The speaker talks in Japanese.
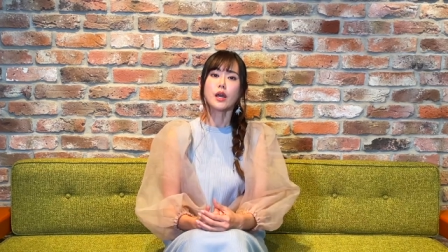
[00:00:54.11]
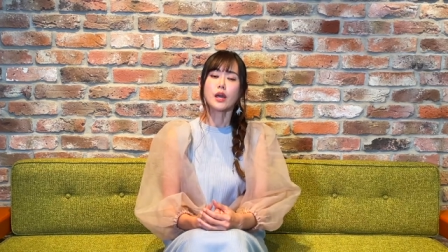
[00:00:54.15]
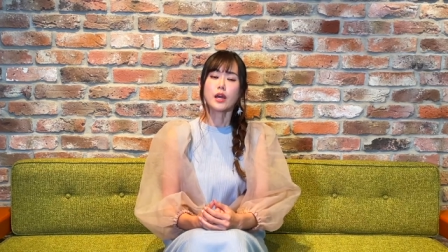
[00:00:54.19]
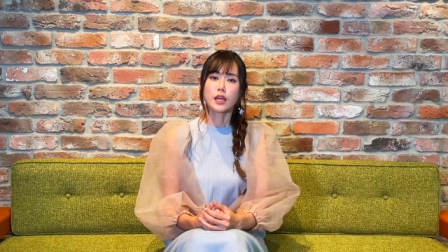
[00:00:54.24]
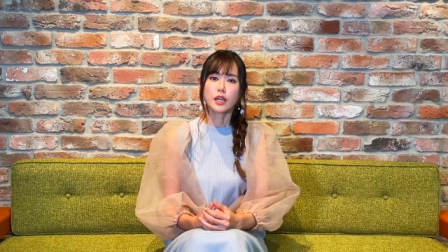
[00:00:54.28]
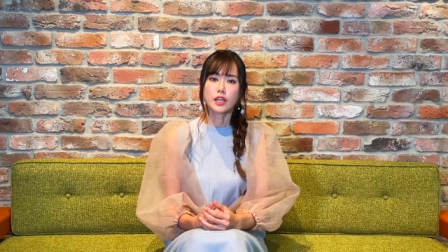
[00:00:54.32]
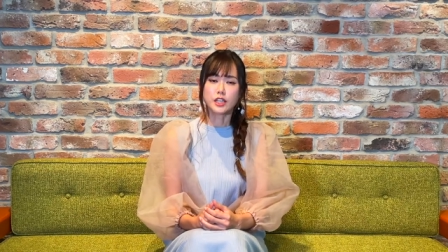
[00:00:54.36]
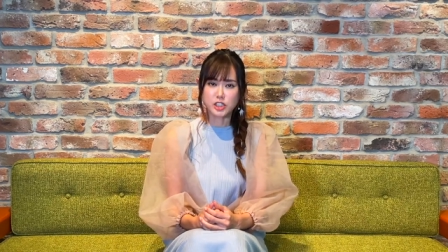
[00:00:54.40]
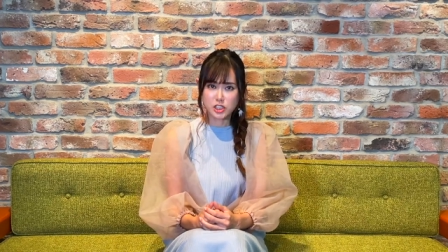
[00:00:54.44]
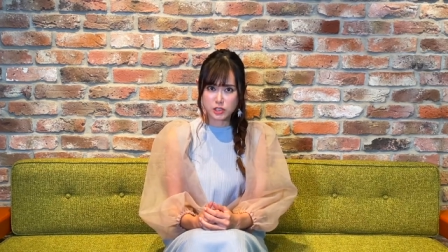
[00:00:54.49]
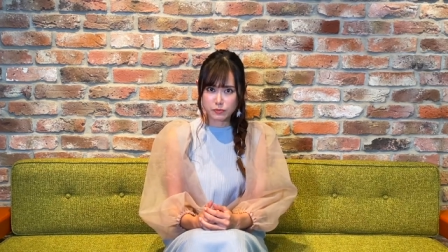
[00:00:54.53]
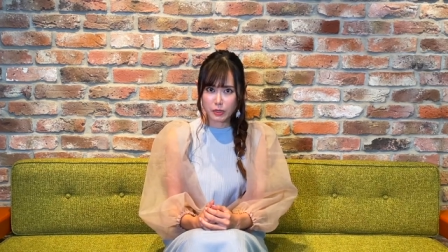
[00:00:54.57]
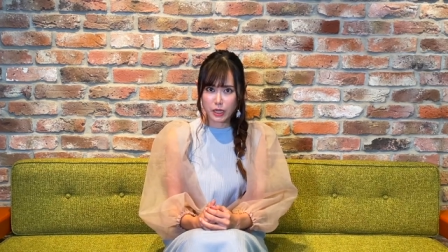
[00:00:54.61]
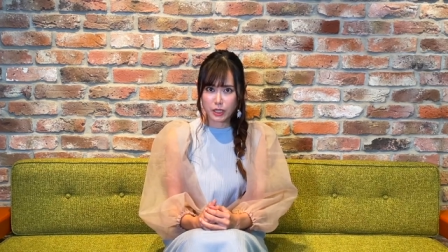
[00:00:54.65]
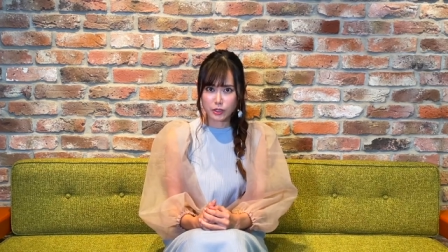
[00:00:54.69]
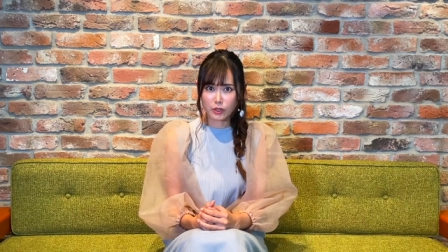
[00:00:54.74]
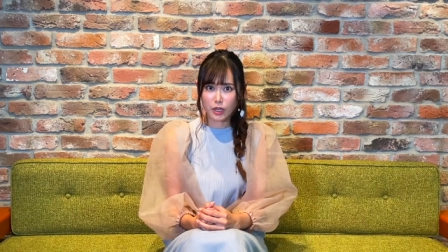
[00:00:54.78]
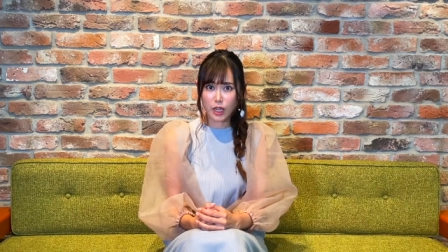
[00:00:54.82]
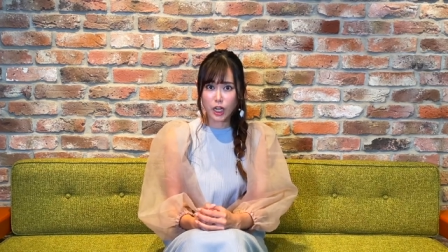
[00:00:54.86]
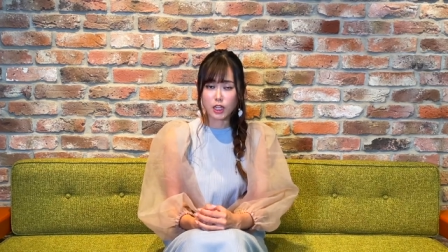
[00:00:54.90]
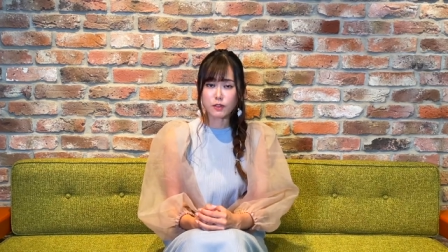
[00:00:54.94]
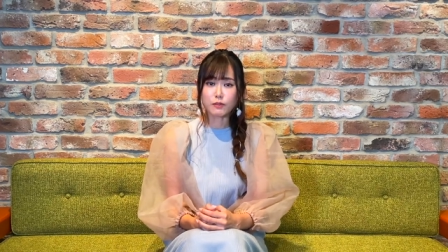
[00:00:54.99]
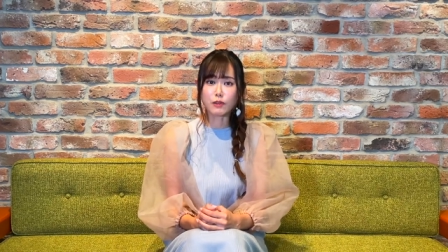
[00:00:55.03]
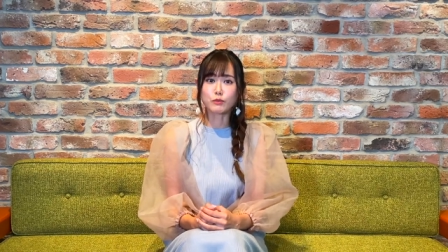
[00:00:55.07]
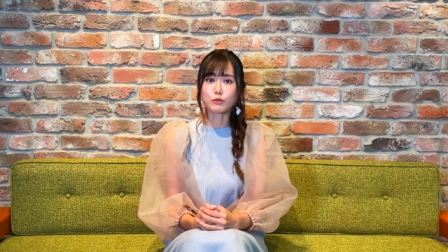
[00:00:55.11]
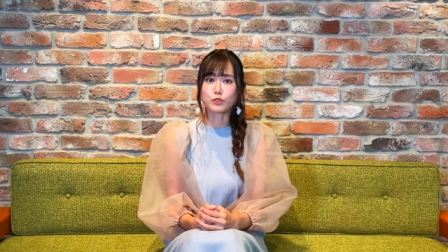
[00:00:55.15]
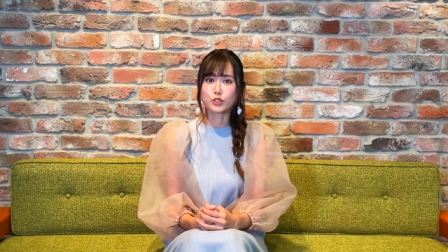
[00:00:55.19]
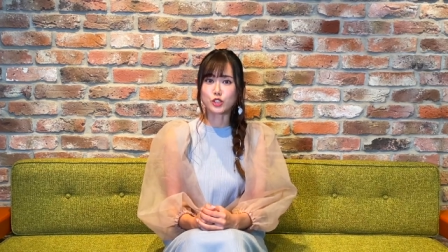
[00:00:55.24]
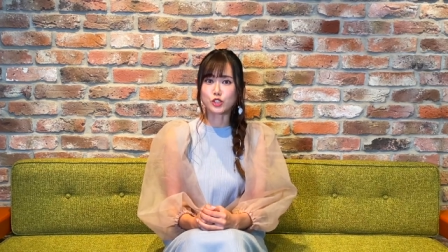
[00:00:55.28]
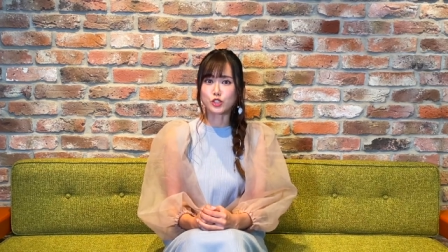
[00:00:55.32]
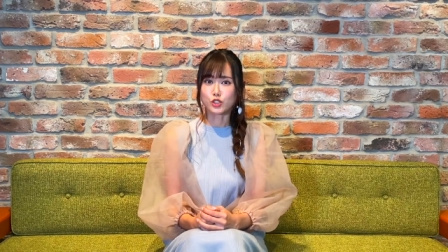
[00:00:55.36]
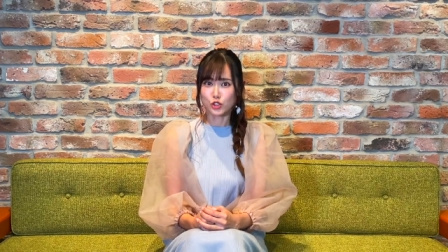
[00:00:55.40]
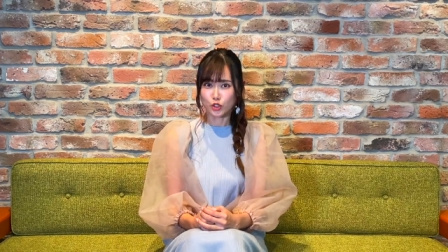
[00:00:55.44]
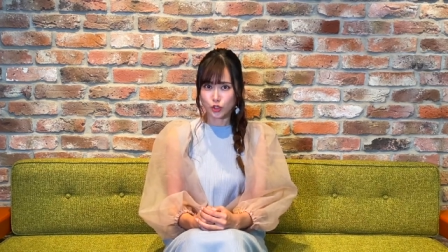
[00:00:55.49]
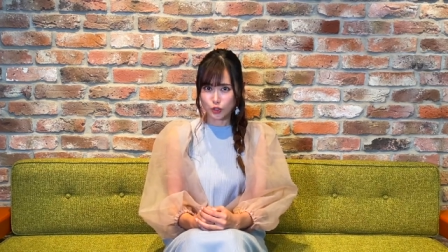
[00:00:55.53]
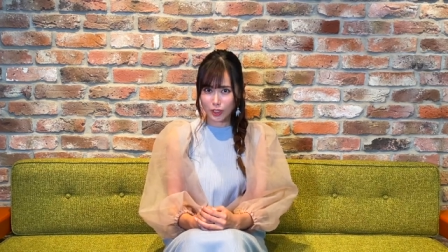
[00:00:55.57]
1枚のアルバムに
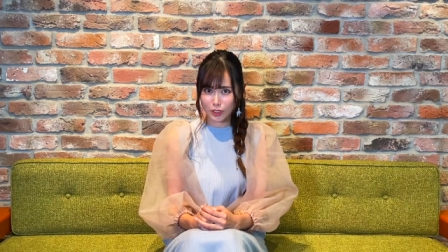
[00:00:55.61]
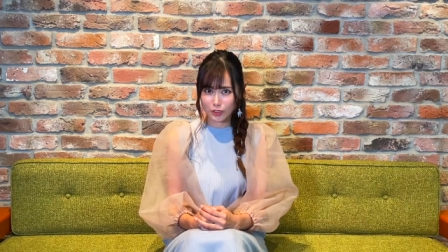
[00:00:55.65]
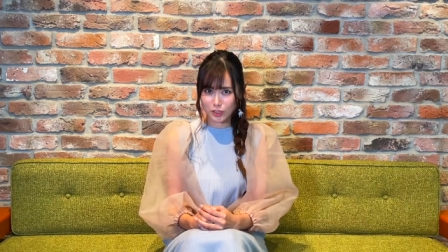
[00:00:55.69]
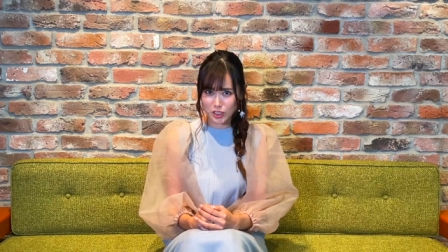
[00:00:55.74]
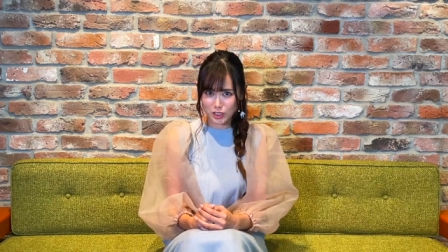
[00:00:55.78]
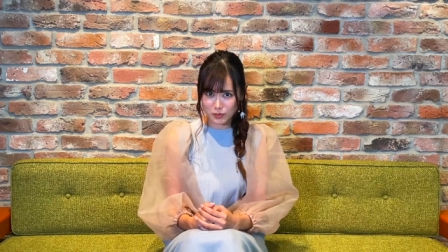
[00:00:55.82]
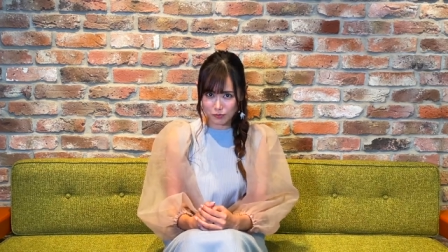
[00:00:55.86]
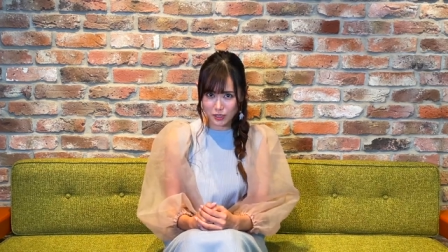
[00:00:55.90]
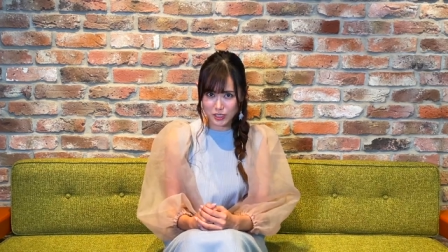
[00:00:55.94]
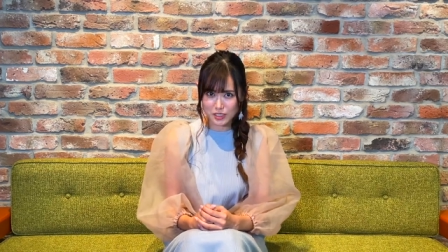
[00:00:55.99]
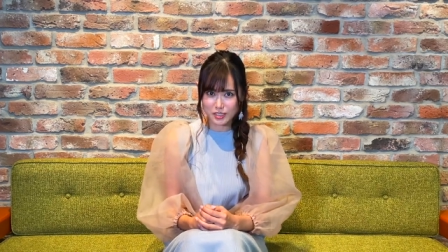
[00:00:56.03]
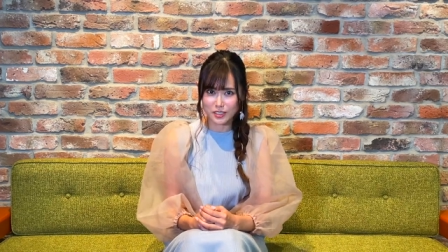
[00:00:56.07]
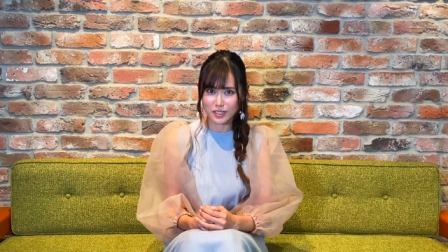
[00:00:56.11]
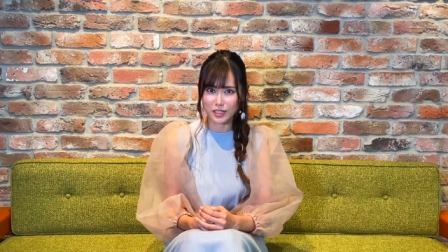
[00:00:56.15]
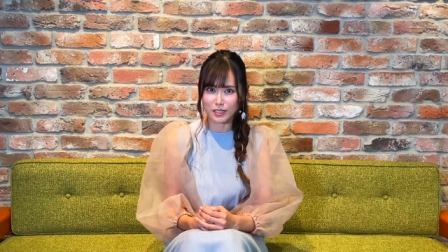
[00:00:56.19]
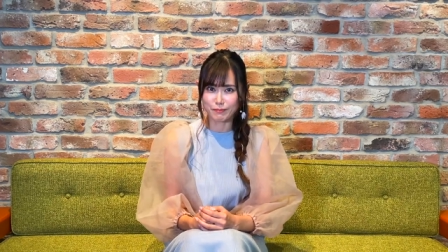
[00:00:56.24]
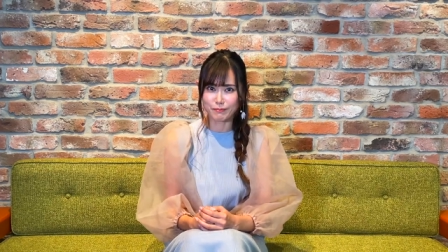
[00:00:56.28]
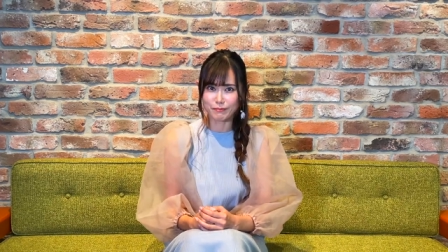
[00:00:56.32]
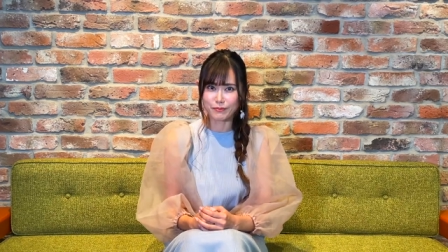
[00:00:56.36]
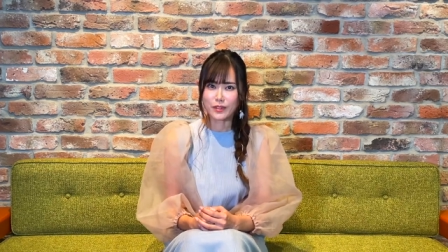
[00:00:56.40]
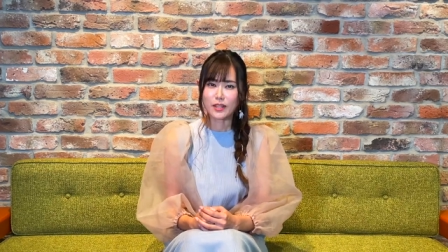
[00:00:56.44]
集約しました